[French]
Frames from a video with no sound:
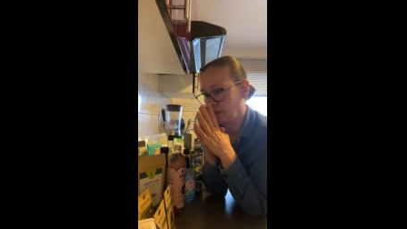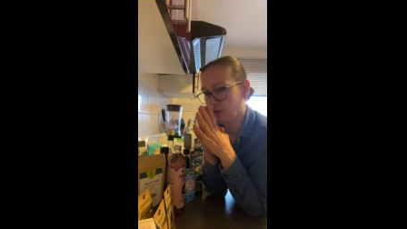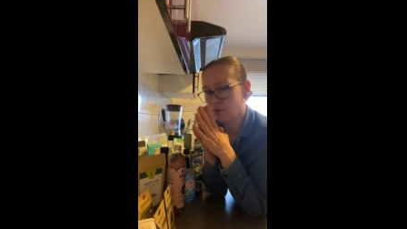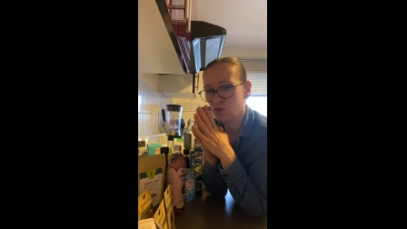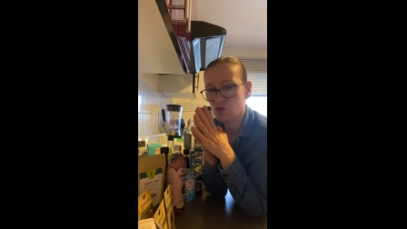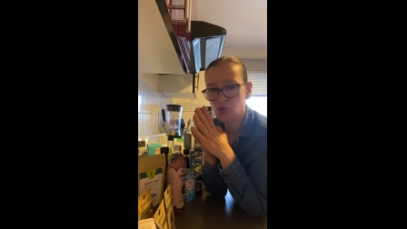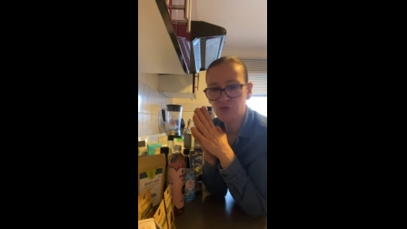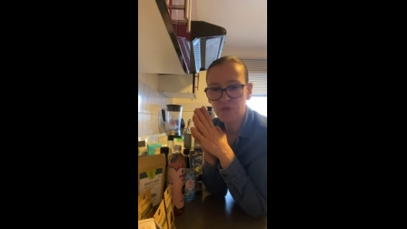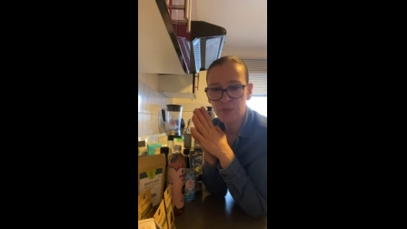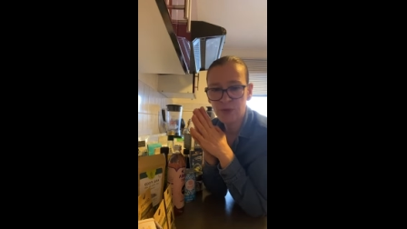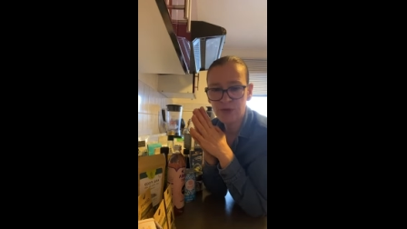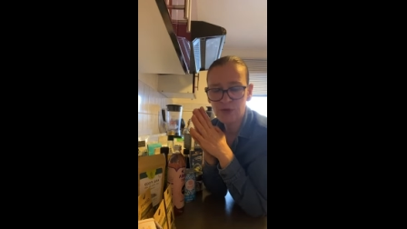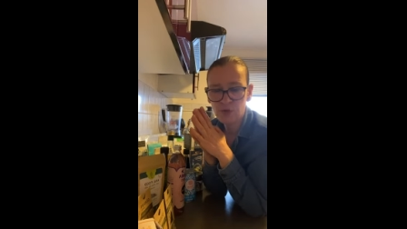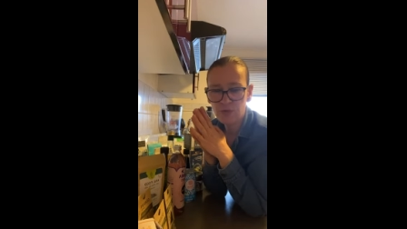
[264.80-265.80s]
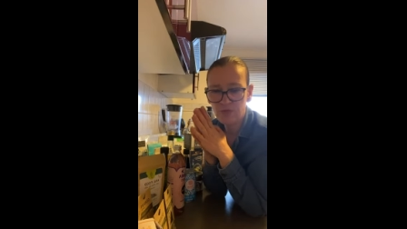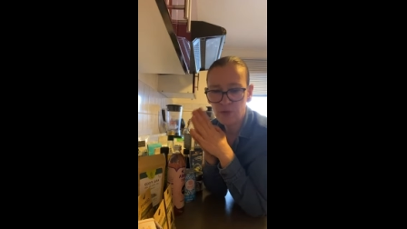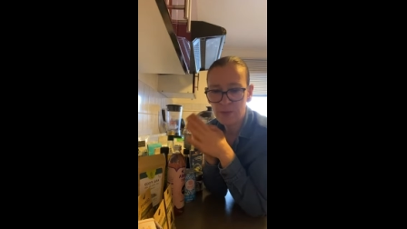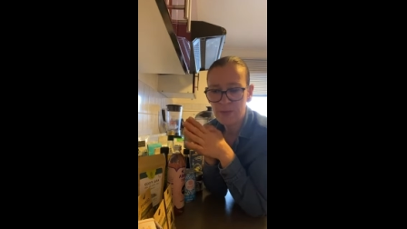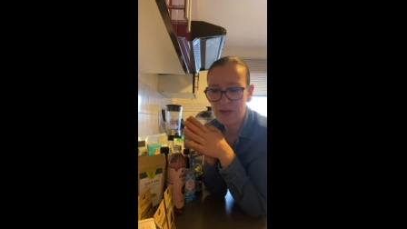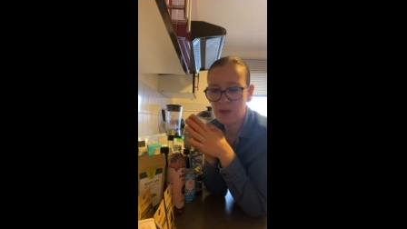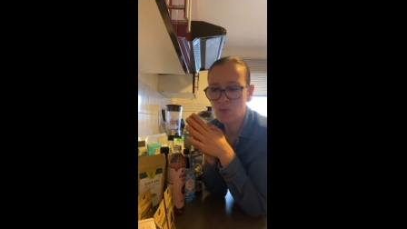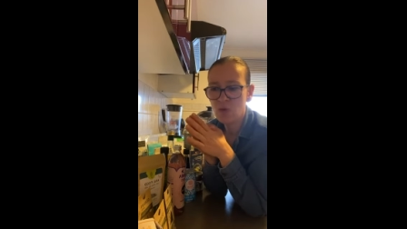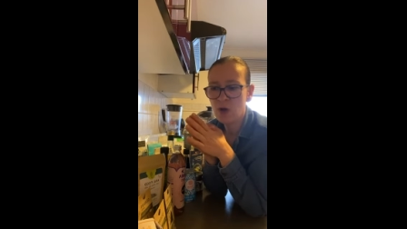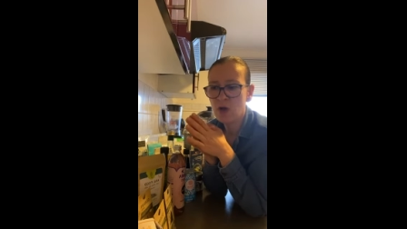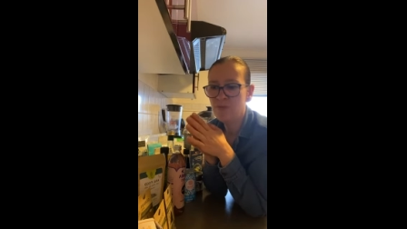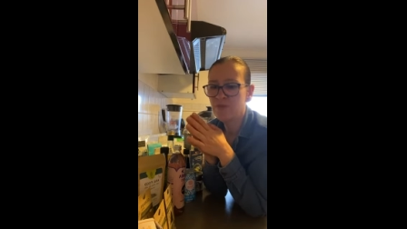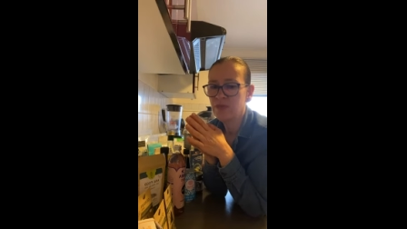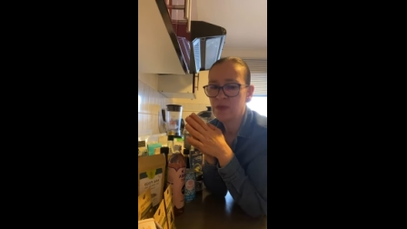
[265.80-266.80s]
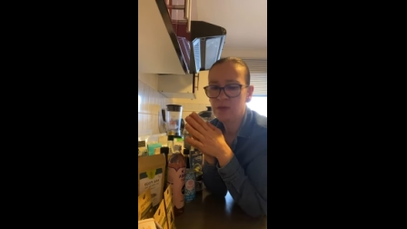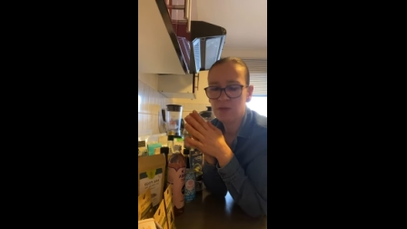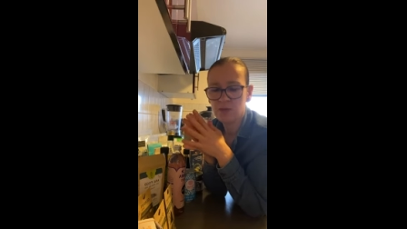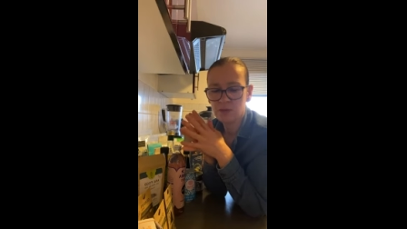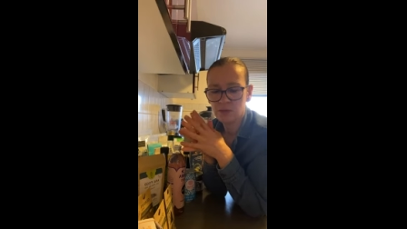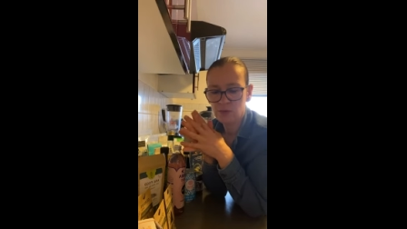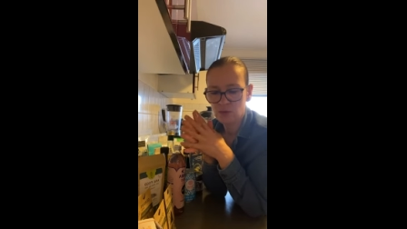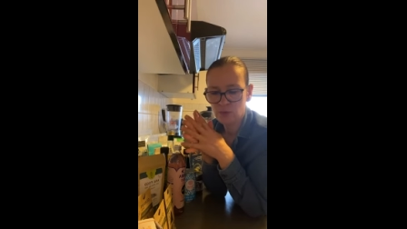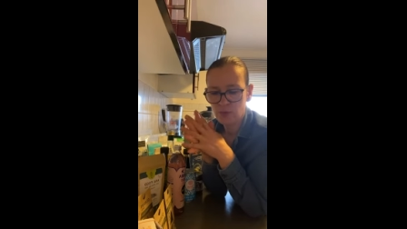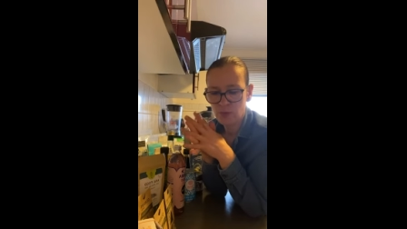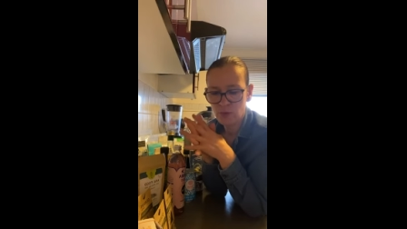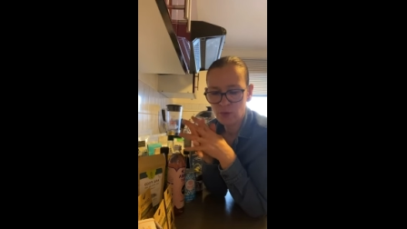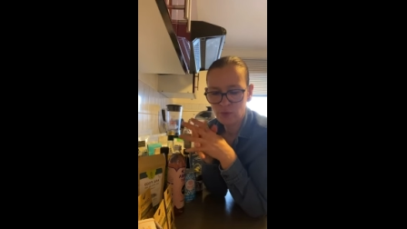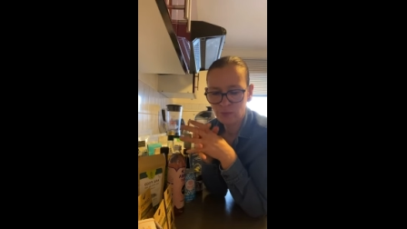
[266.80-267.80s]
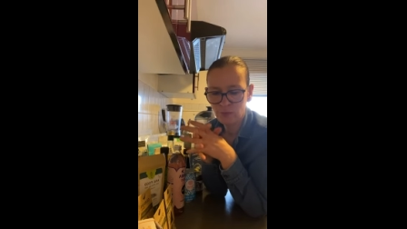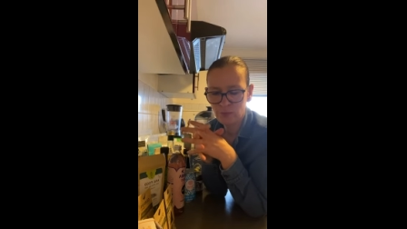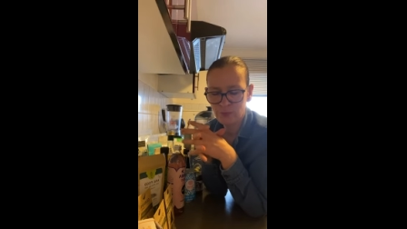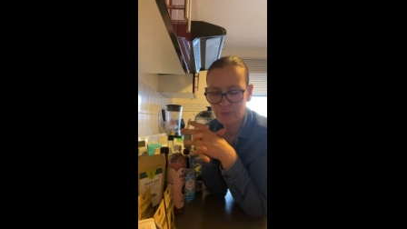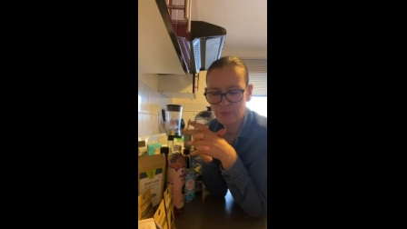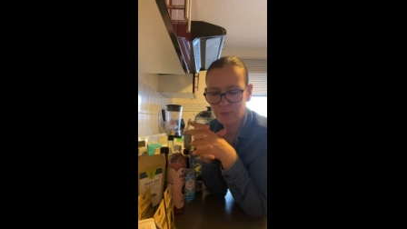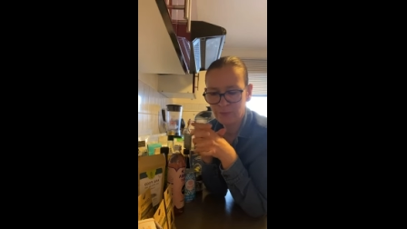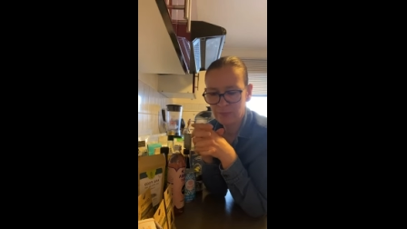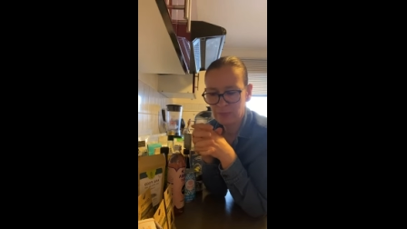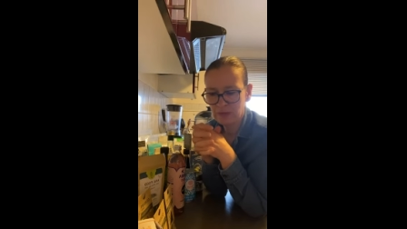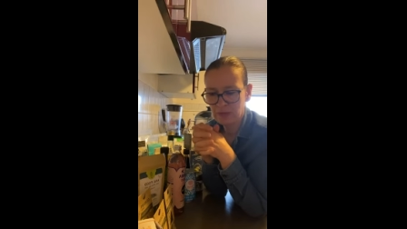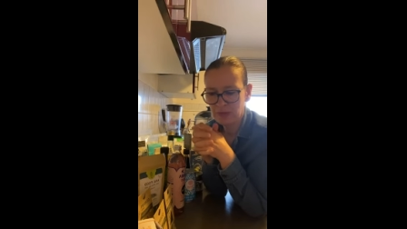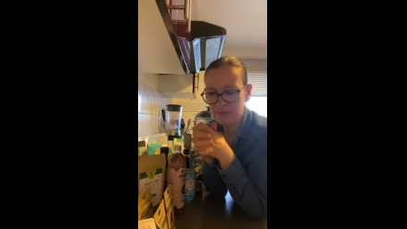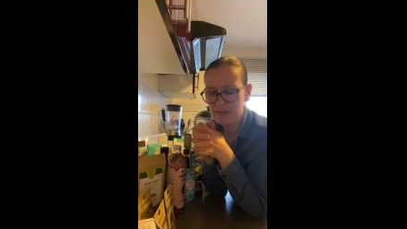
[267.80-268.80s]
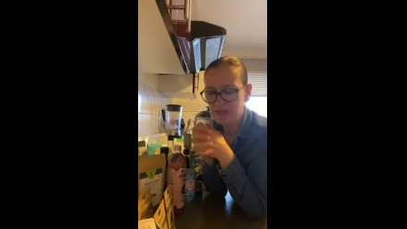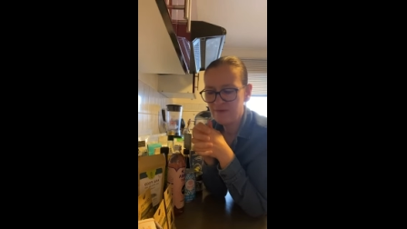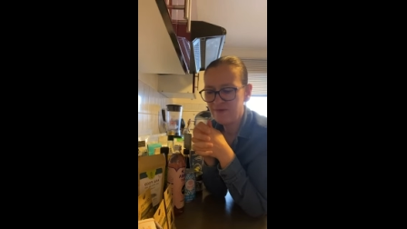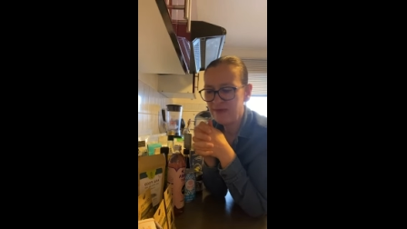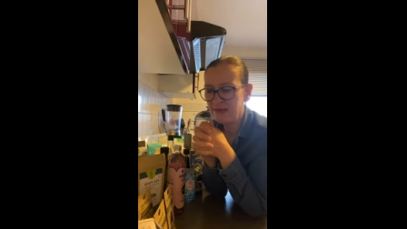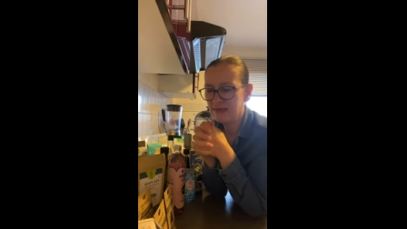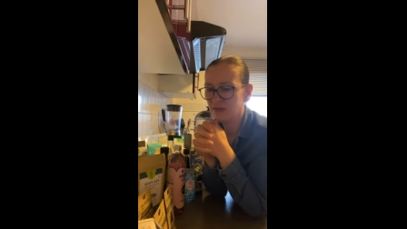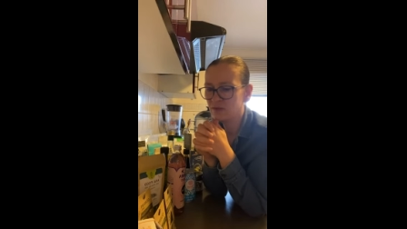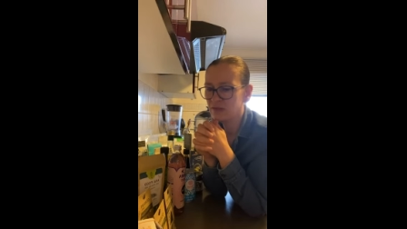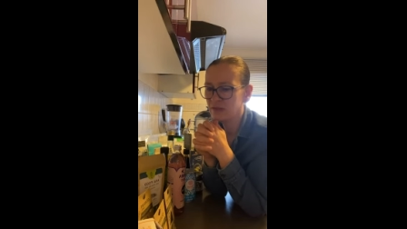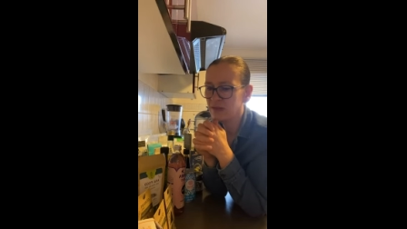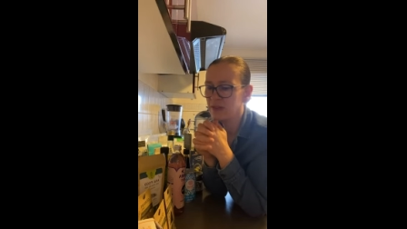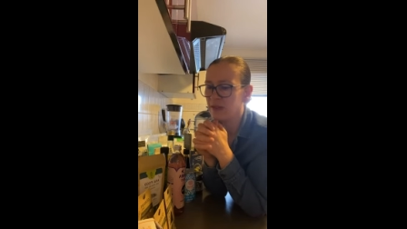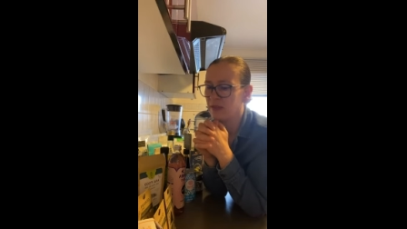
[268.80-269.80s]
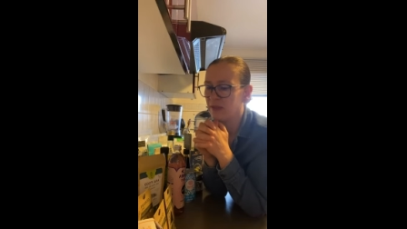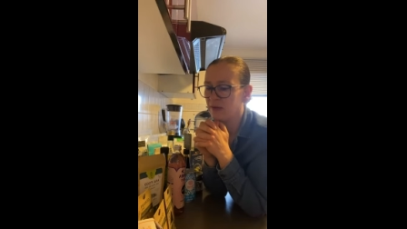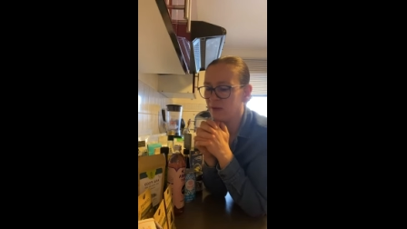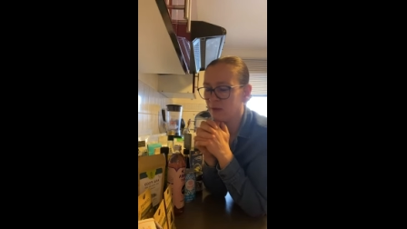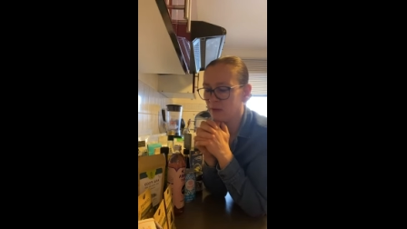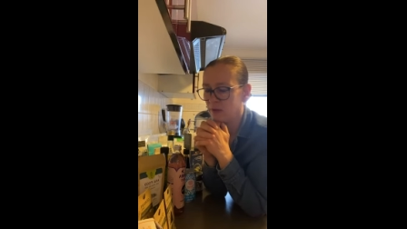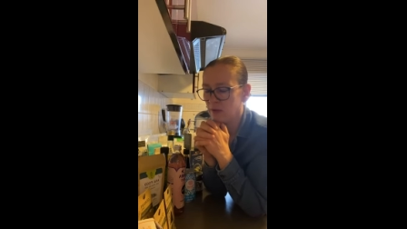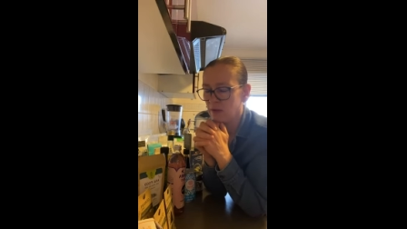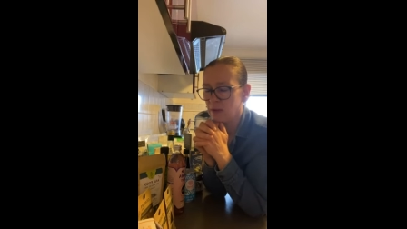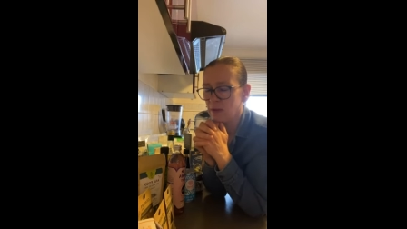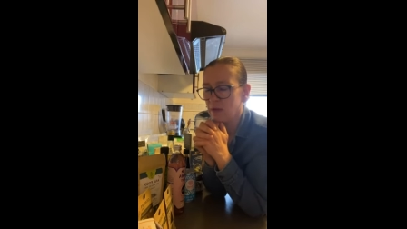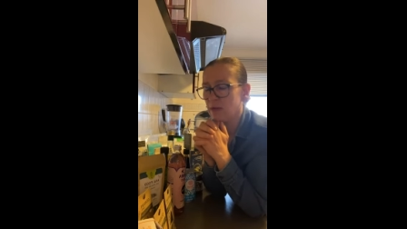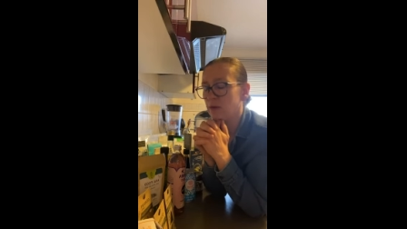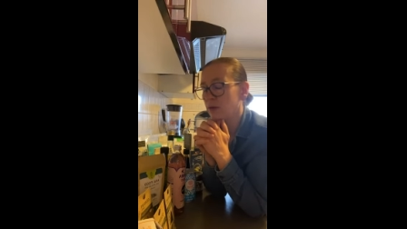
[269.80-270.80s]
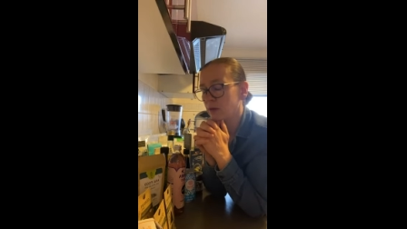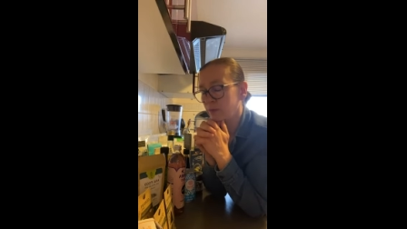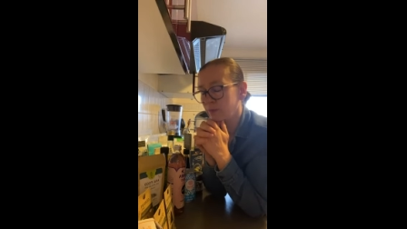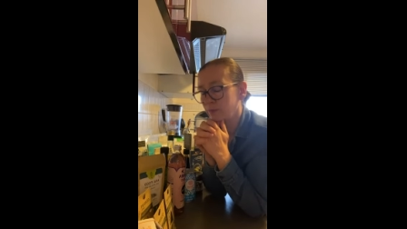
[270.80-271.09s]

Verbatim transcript: Donc je vous poste une fois par mois, euh, je prends euh, les magnifiques calendriers euh,